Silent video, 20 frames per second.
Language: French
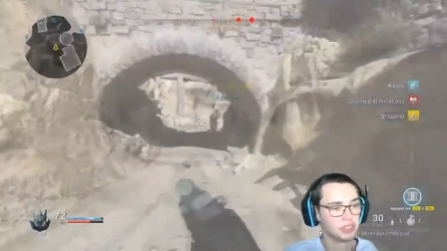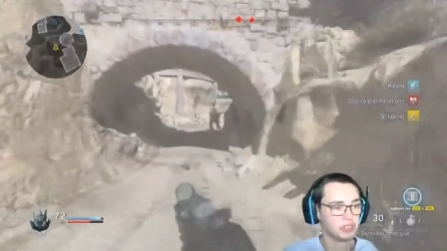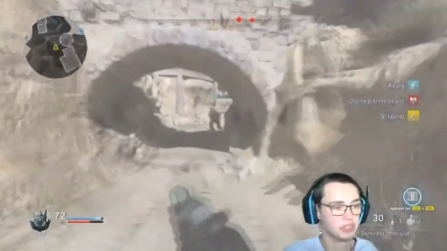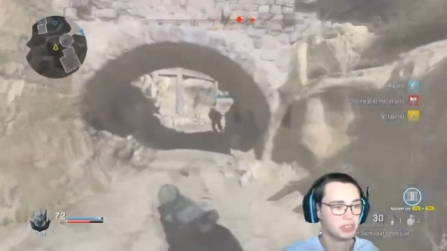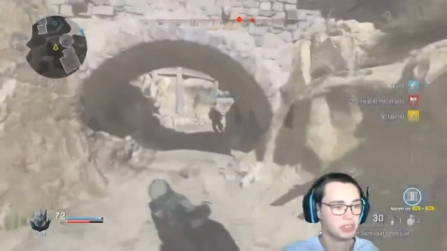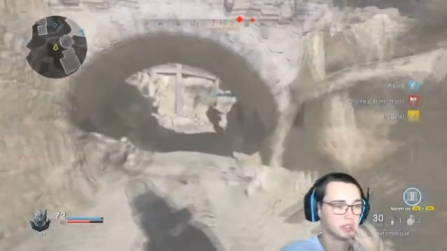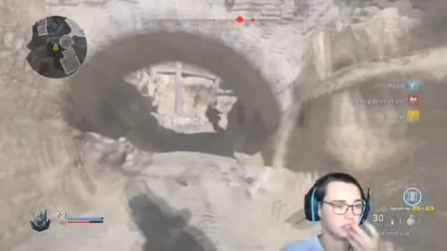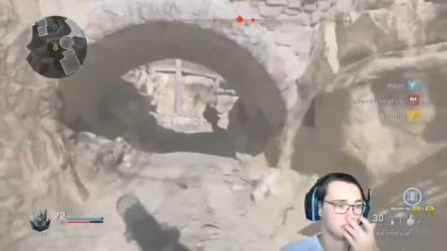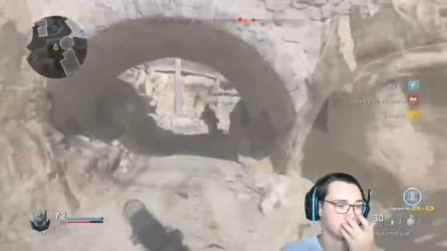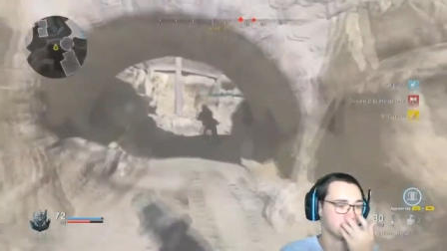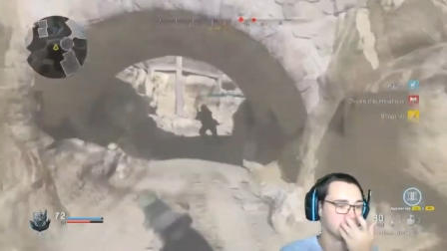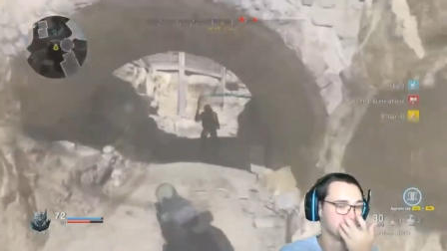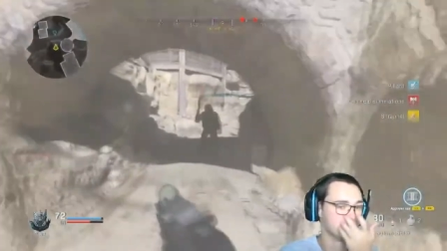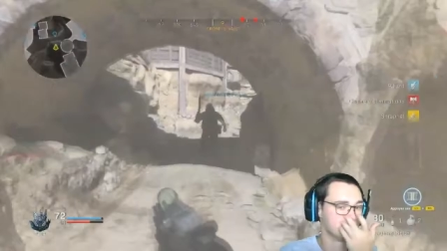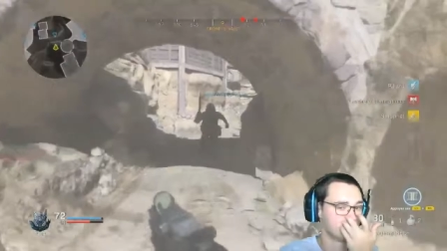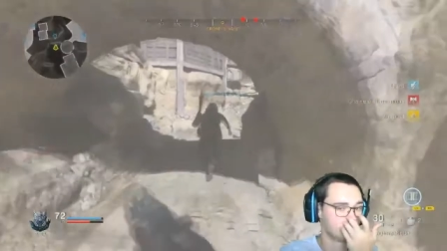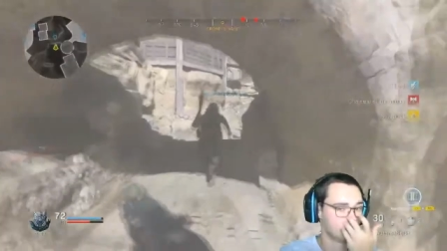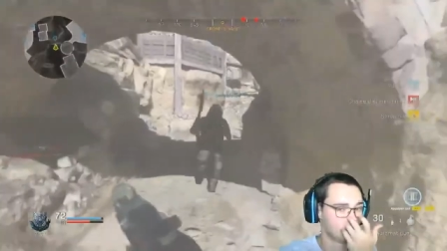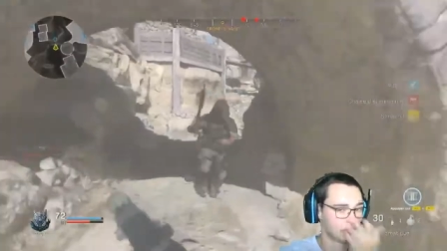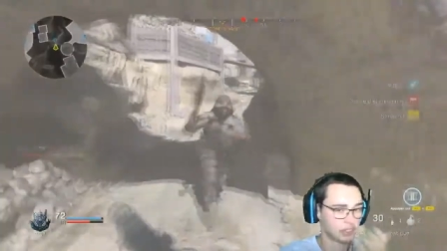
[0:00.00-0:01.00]
Euh,
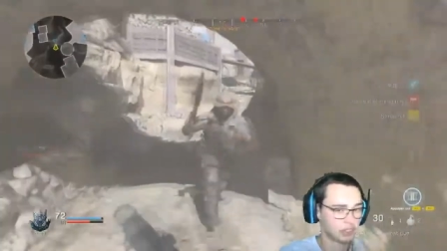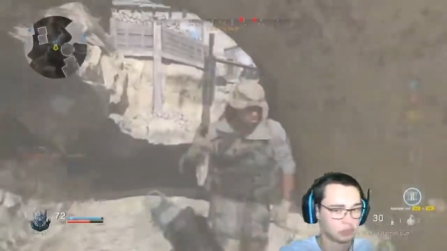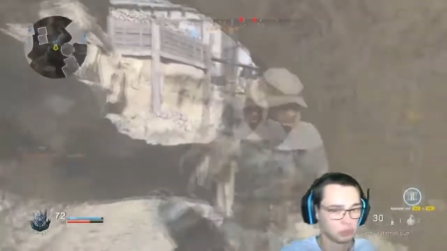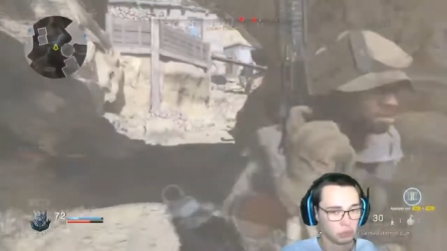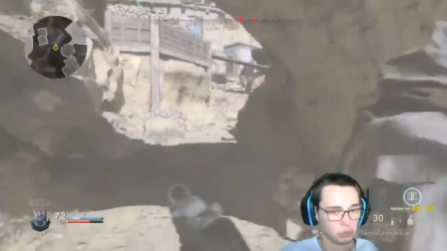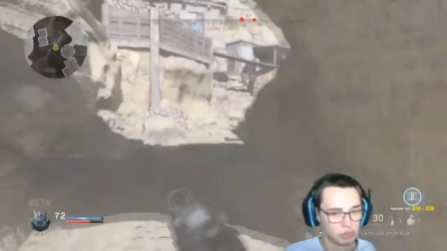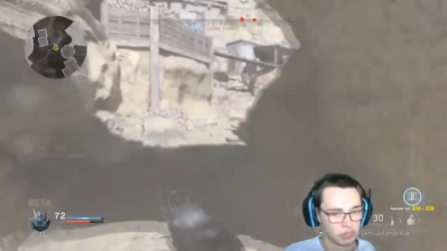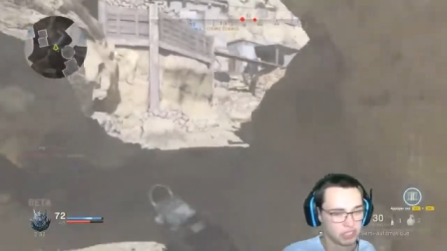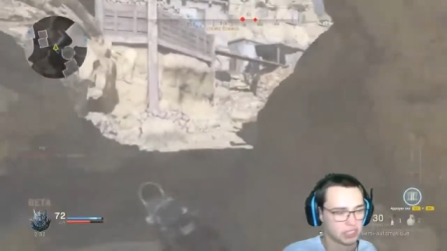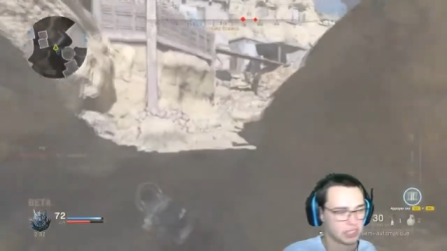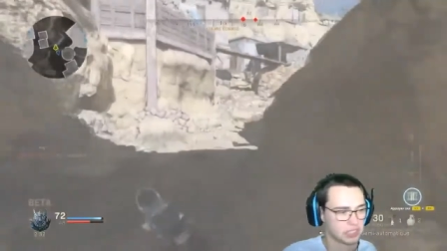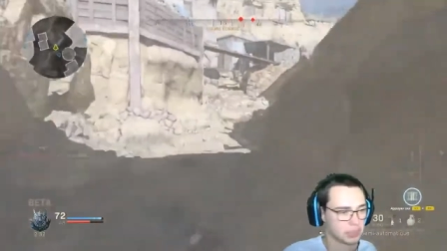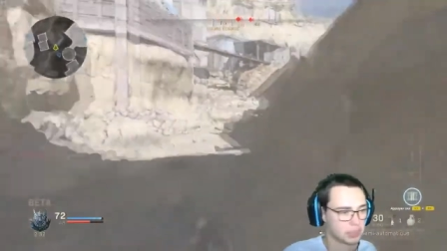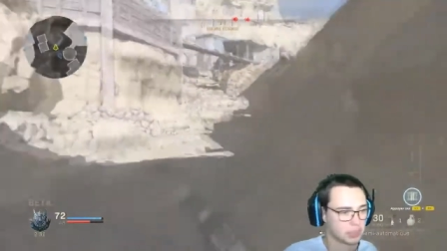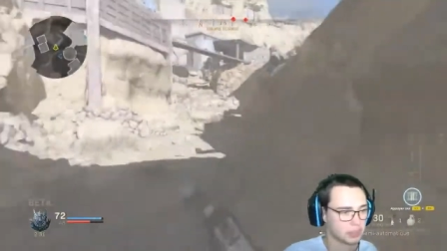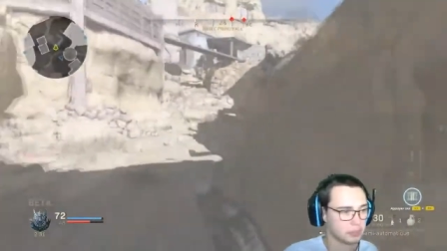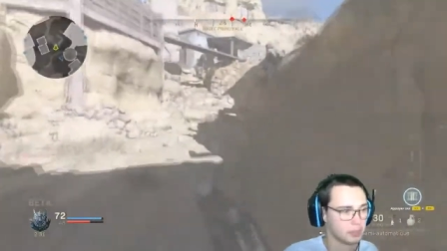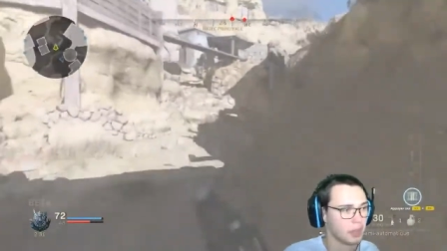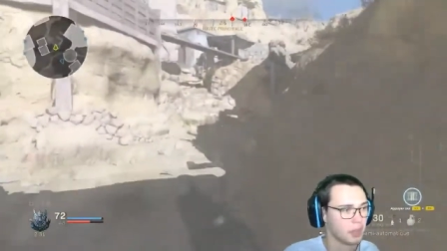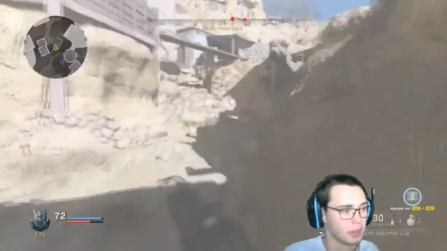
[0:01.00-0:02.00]
d'apparition, tout ça, c'est
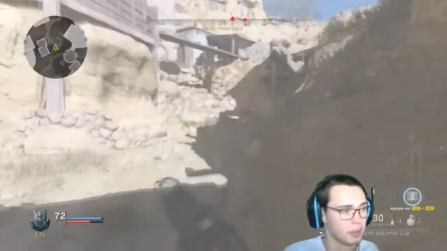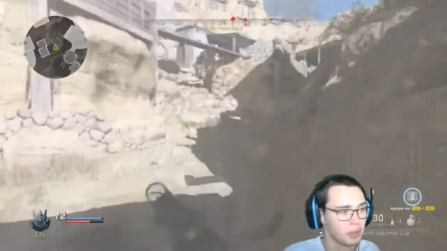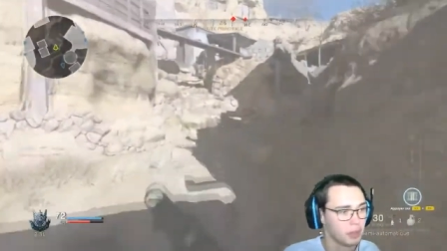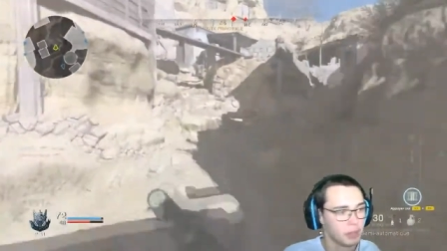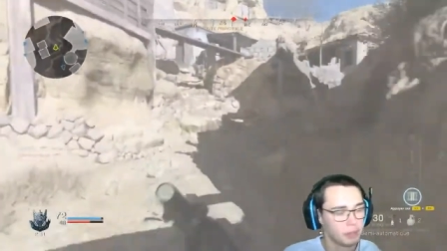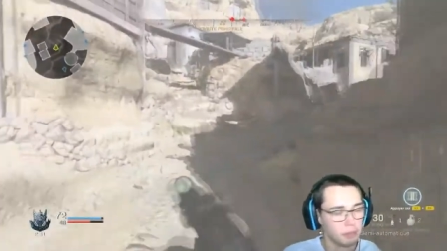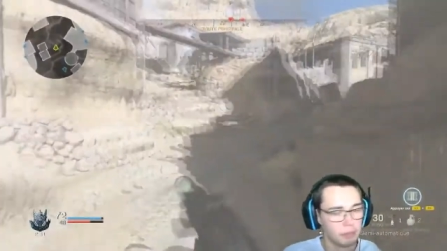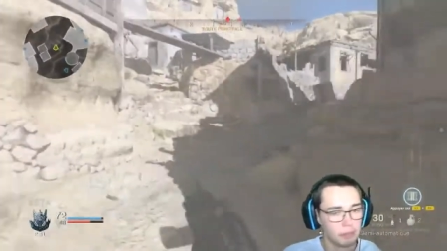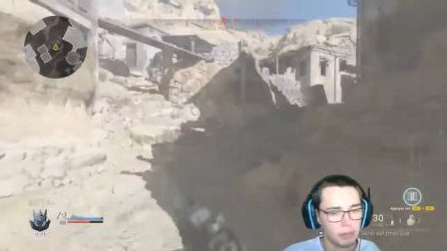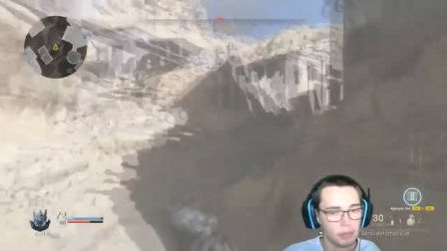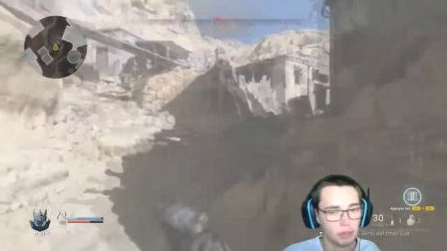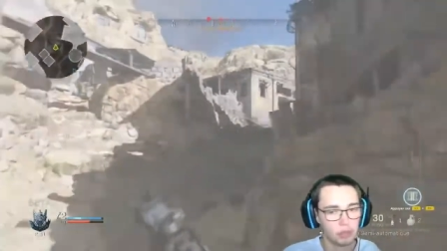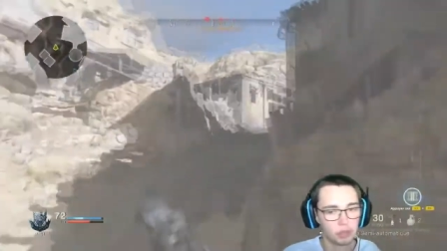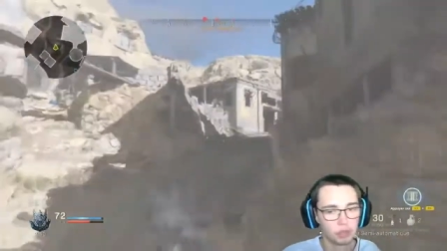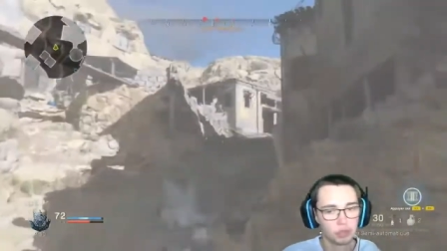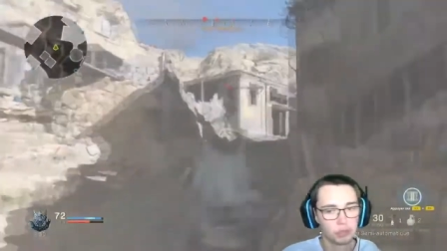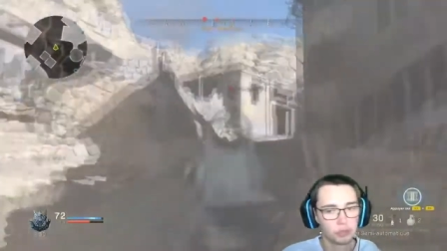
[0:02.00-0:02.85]
bien. le jeu,